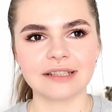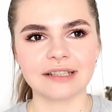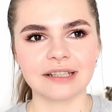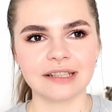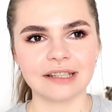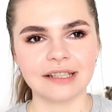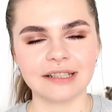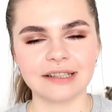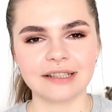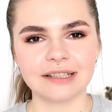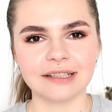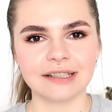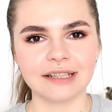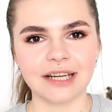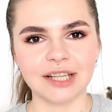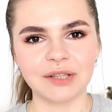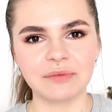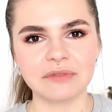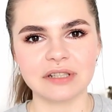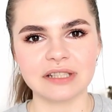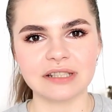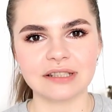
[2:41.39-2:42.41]
Это какие-то и
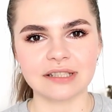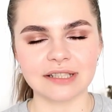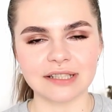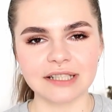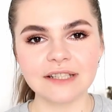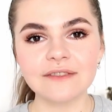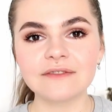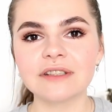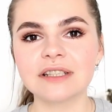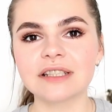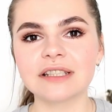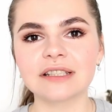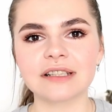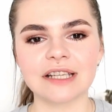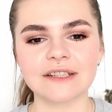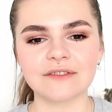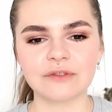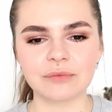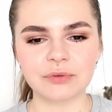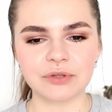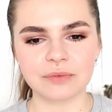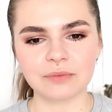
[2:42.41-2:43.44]
административные дела,
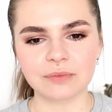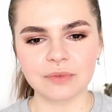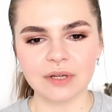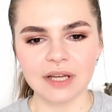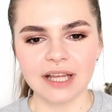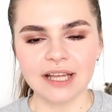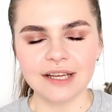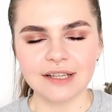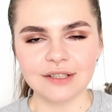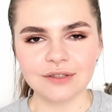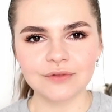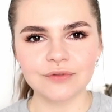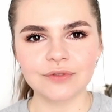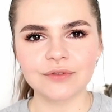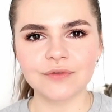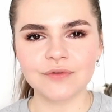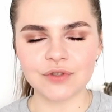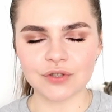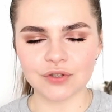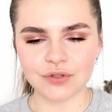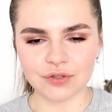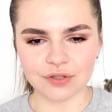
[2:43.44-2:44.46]
и, в общем, ну вот
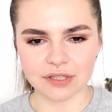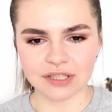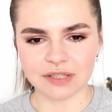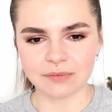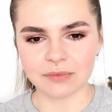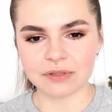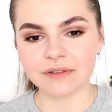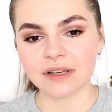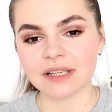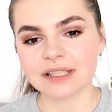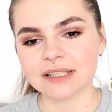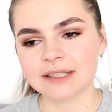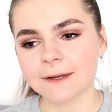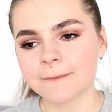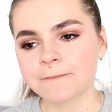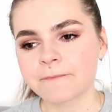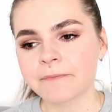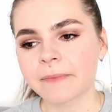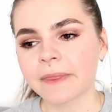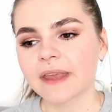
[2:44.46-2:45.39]
все, что с этим связано.